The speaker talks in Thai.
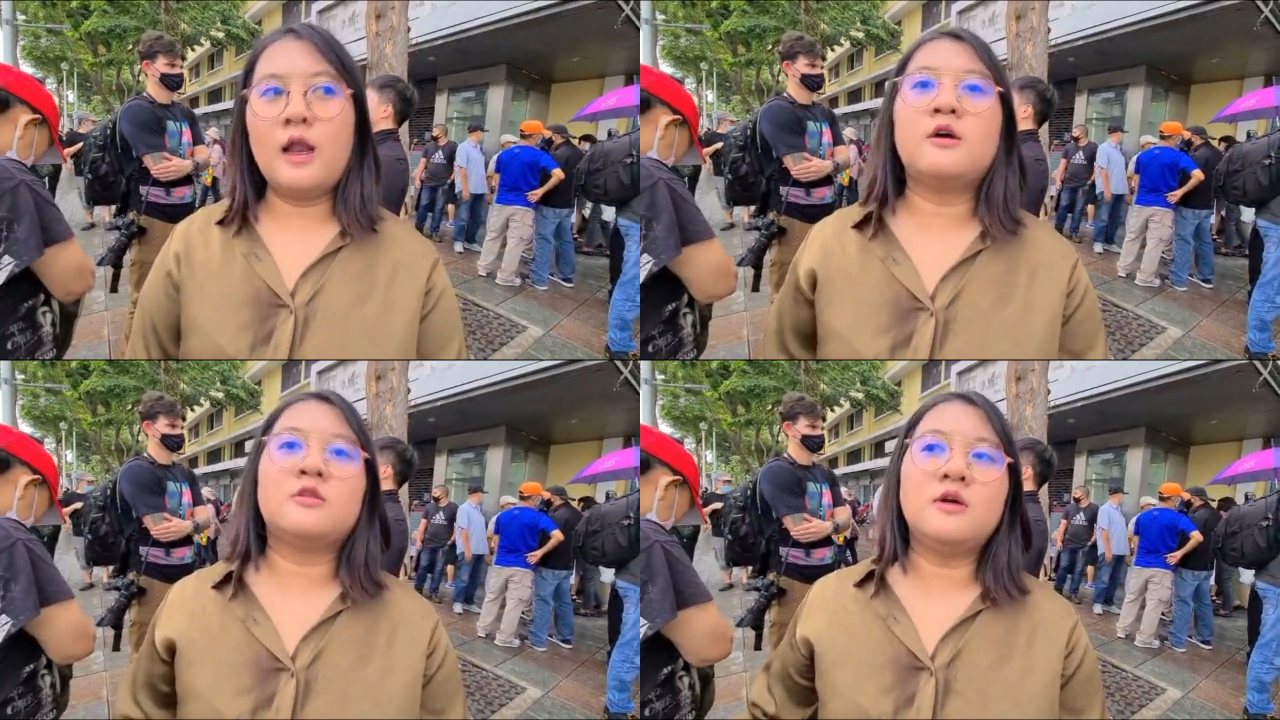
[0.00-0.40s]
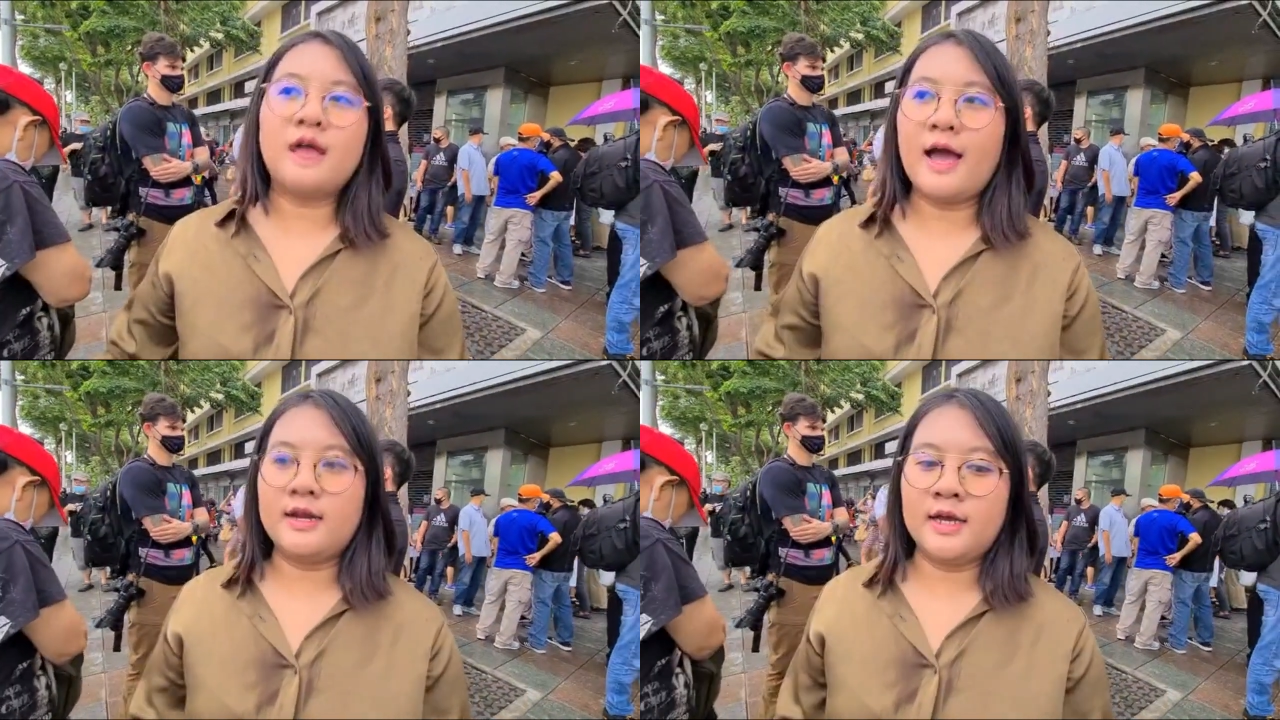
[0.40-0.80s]
อเราต้อง
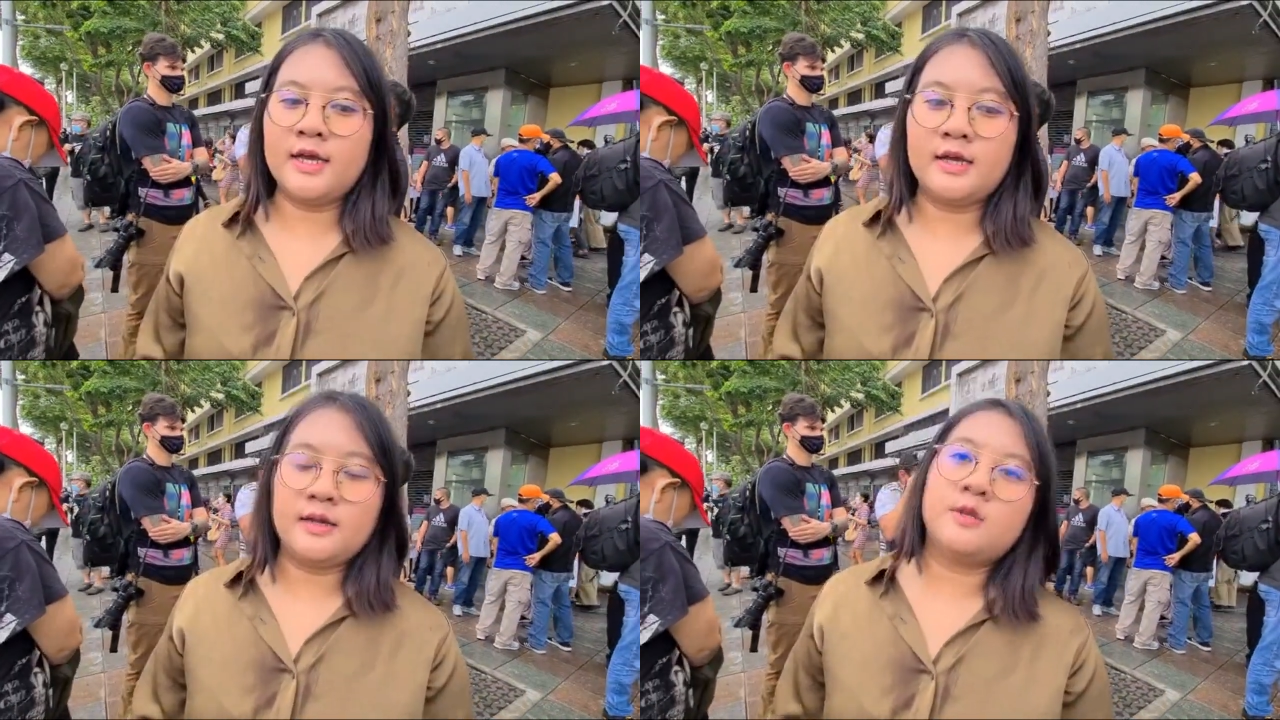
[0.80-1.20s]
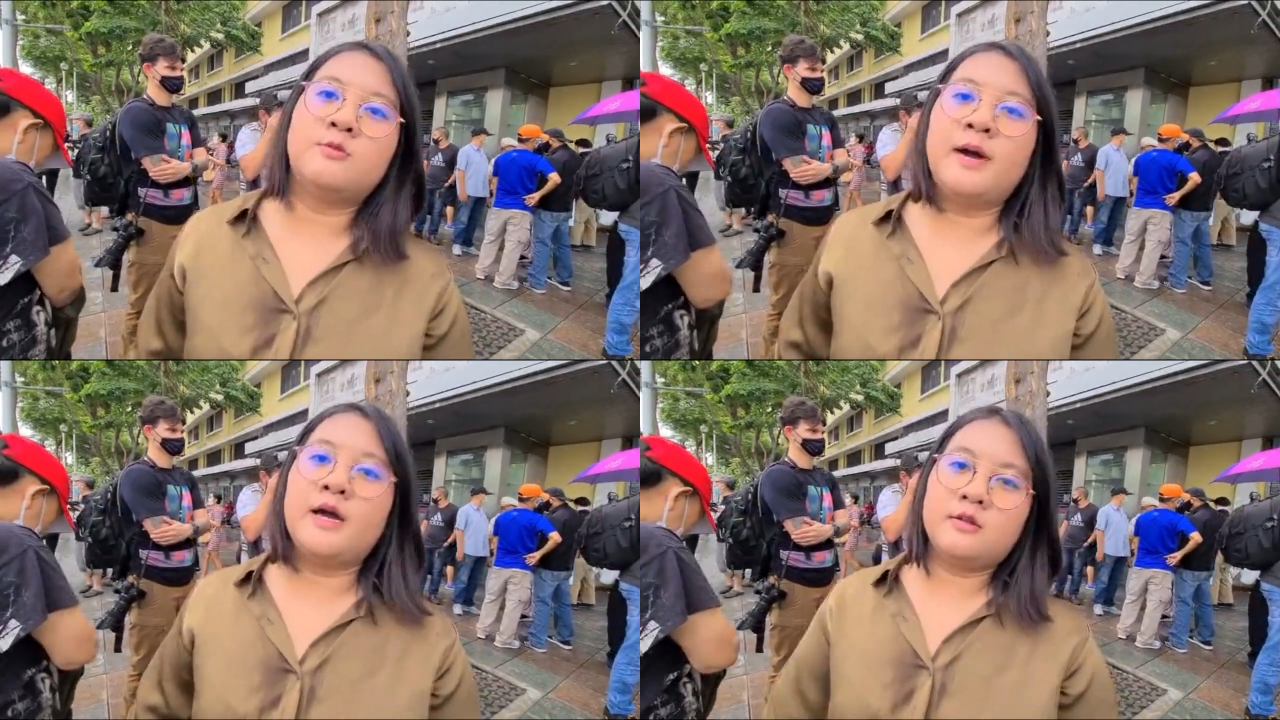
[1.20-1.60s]
การให้
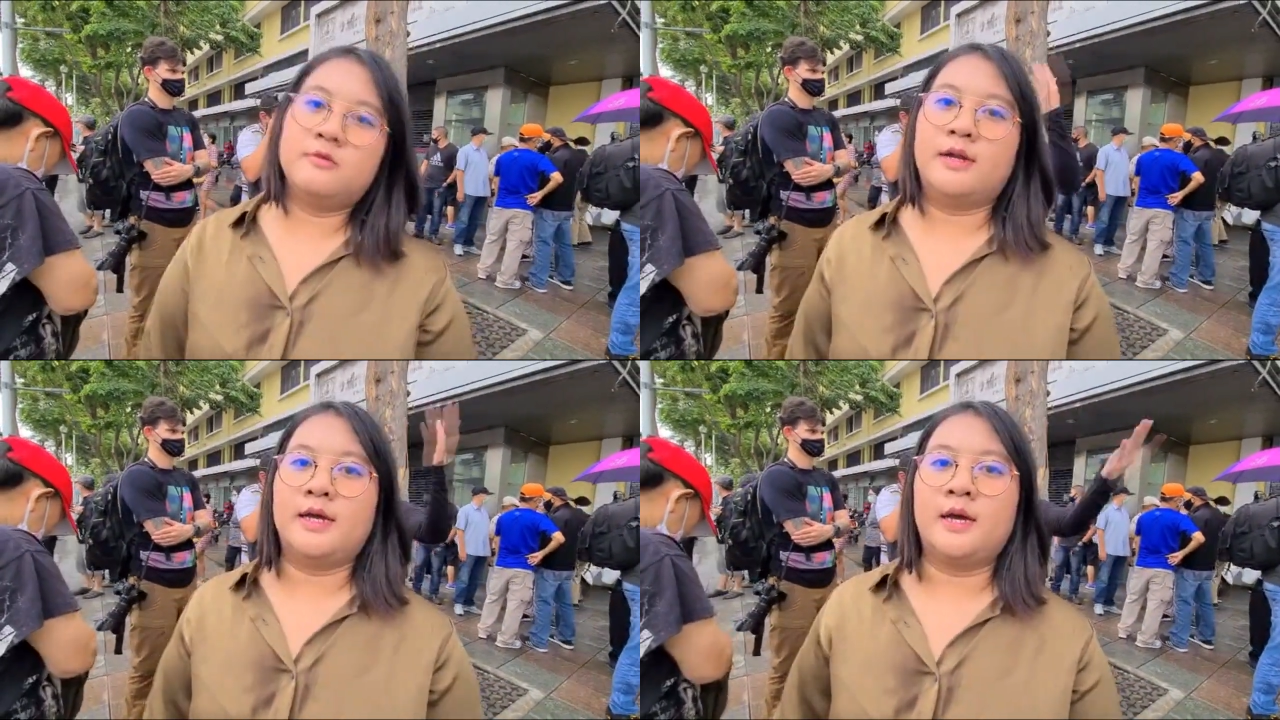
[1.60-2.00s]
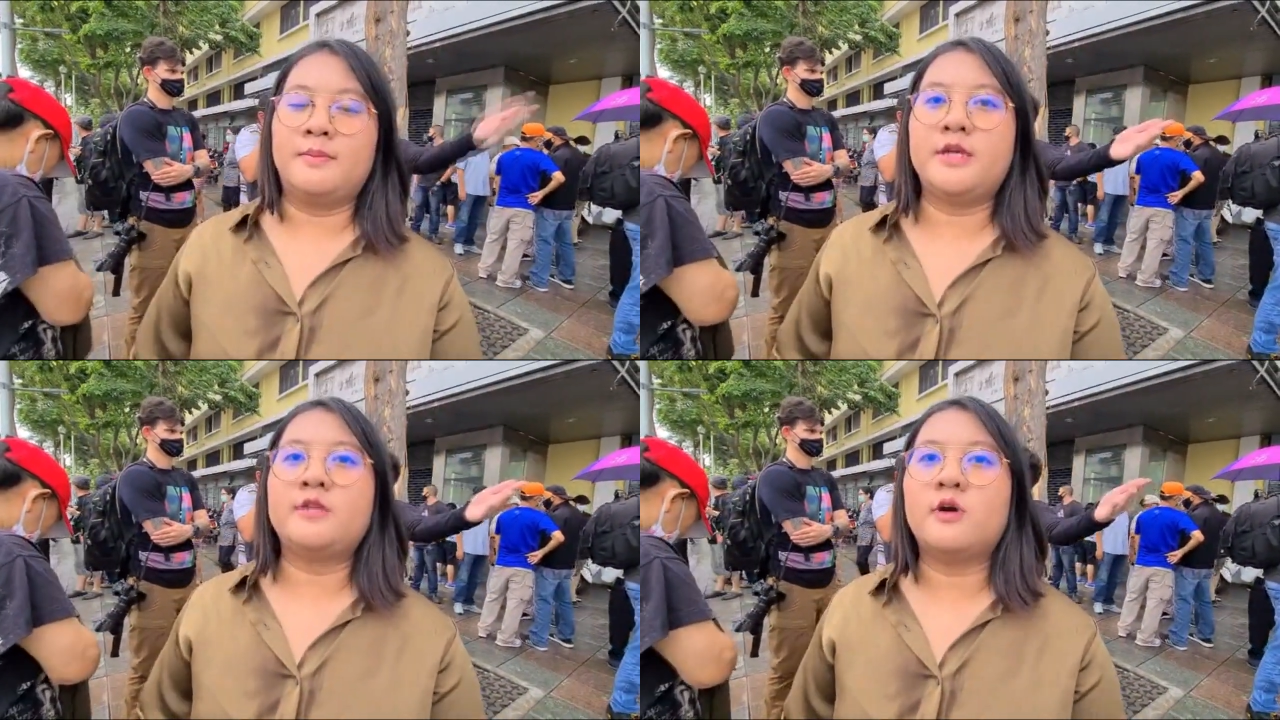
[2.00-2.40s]
ทุกภาคส่วนนะคะ มี